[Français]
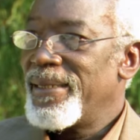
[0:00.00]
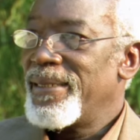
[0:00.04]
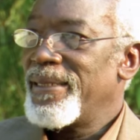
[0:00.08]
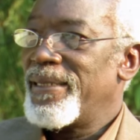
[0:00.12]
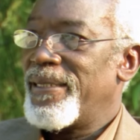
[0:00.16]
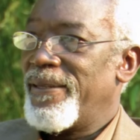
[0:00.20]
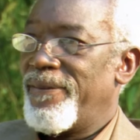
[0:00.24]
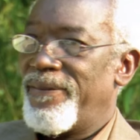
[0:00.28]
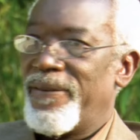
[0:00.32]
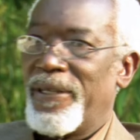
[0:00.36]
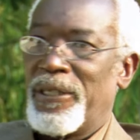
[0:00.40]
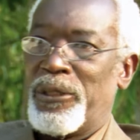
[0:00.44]

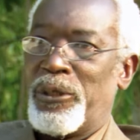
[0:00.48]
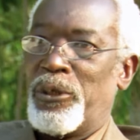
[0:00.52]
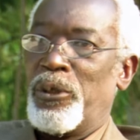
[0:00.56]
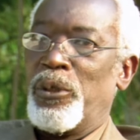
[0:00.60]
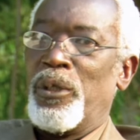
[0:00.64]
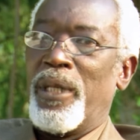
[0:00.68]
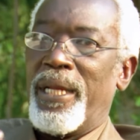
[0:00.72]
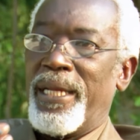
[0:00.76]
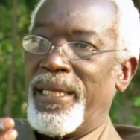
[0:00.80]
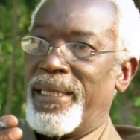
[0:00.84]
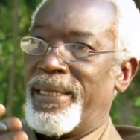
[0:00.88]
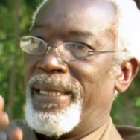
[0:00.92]
je vais
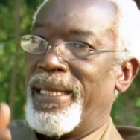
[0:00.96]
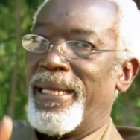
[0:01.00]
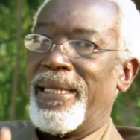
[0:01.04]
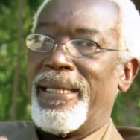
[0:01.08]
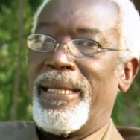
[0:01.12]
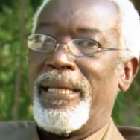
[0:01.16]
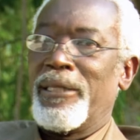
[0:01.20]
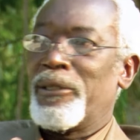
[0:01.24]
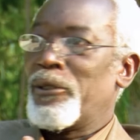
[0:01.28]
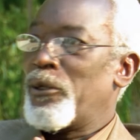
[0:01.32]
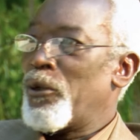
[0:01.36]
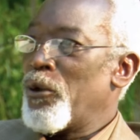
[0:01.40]
sur
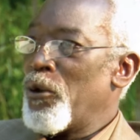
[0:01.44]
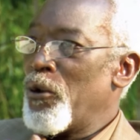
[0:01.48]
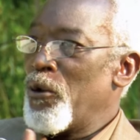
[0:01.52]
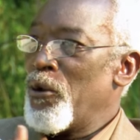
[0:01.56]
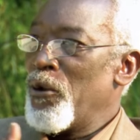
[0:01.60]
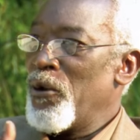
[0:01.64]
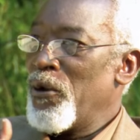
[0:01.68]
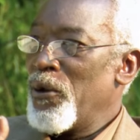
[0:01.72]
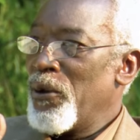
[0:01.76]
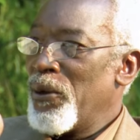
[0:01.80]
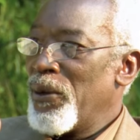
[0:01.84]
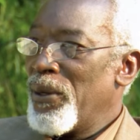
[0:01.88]
Internet
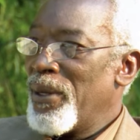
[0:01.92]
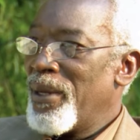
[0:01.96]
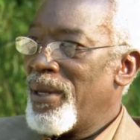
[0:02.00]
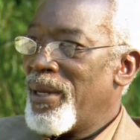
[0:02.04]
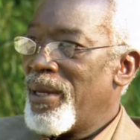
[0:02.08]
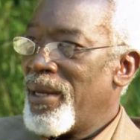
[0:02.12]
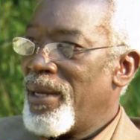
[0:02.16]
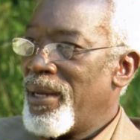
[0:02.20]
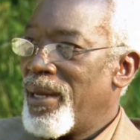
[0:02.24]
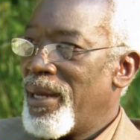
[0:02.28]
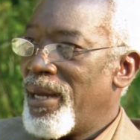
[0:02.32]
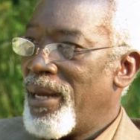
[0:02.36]
que
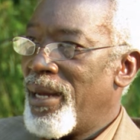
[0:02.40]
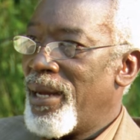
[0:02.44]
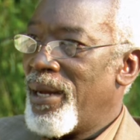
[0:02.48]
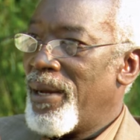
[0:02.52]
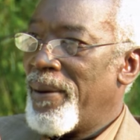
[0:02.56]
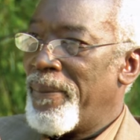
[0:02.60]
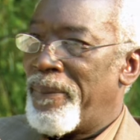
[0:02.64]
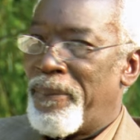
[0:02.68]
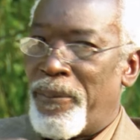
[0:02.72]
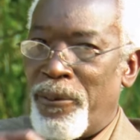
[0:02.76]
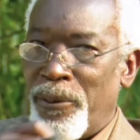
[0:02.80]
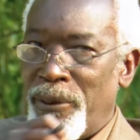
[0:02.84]

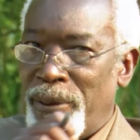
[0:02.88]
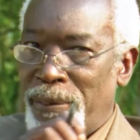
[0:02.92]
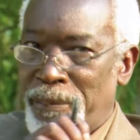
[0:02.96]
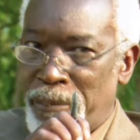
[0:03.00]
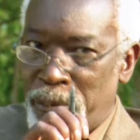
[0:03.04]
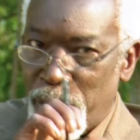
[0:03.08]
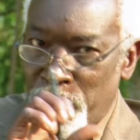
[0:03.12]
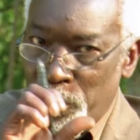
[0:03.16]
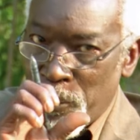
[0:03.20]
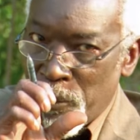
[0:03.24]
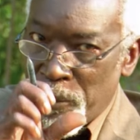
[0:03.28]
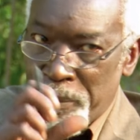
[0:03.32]
euh,
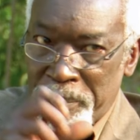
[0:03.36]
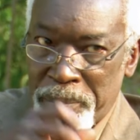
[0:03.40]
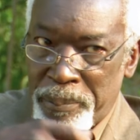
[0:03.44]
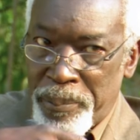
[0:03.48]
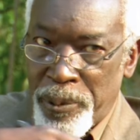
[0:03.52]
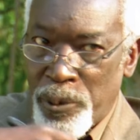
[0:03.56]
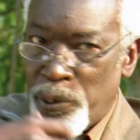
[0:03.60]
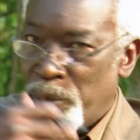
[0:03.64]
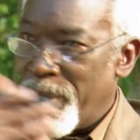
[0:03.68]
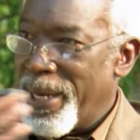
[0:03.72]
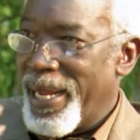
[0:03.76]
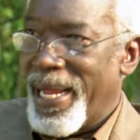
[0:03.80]
pour,
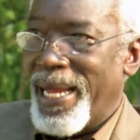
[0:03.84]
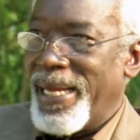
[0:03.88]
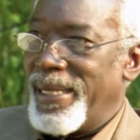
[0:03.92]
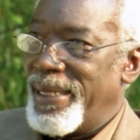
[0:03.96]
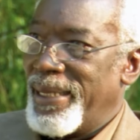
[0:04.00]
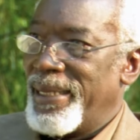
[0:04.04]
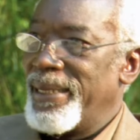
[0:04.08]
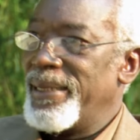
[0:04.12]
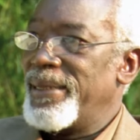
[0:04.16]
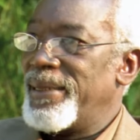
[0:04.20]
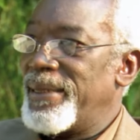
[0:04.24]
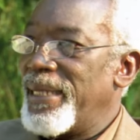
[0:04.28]
pour,
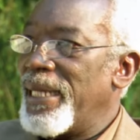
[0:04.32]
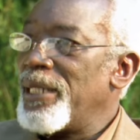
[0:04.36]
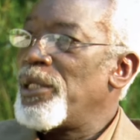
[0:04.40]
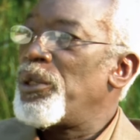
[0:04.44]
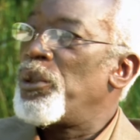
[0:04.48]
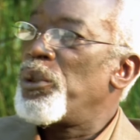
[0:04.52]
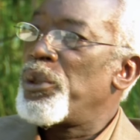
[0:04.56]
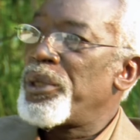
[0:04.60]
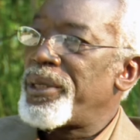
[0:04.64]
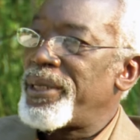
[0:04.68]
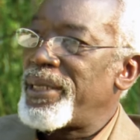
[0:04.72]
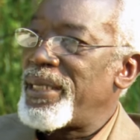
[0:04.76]
regarder des
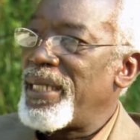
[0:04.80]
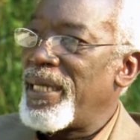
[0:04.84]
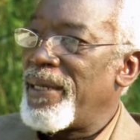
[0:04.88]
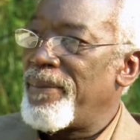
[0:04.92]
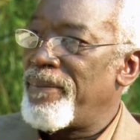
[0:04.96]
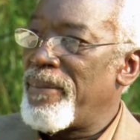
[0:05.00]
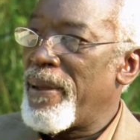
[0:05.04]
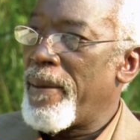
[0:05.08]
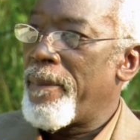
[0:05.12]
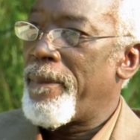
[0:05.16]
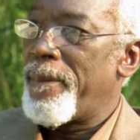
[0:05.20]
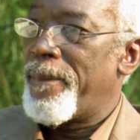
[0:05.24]
dossiers,
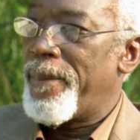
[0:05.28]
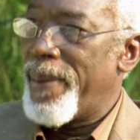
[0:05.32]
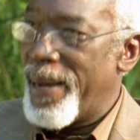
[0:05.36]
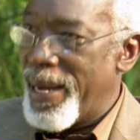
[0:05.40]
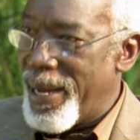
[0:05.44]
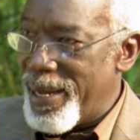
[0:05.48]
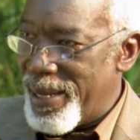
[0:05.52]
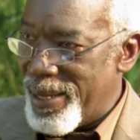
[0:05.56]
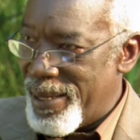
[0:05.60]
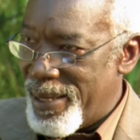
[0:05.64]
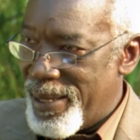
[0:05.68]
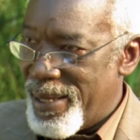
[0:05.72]
mais
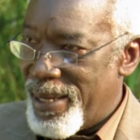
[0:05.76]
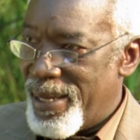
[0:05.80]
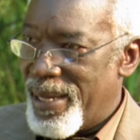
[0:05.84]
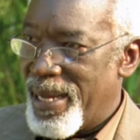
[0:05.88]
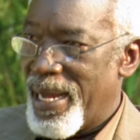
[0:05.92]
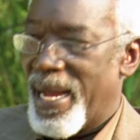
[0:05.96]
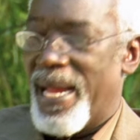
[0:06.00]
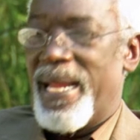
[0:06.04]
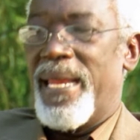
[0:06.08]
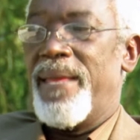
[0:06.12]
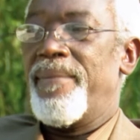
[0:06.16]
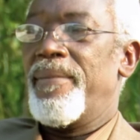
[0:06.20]
pas
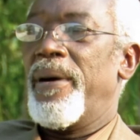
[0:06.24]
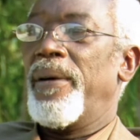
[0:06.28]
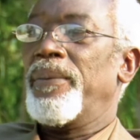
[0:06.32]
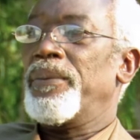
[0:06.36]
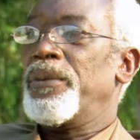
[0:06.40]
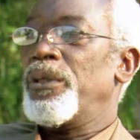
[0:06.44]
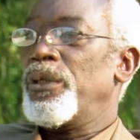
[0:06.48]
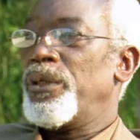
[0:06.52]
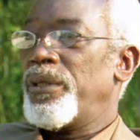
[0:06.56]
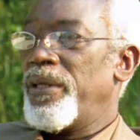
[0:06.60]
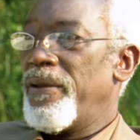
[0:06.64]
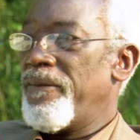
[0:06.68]
aller
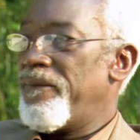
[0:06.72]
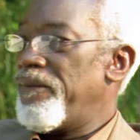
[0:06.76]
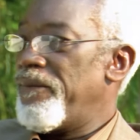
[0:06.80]
m'amuser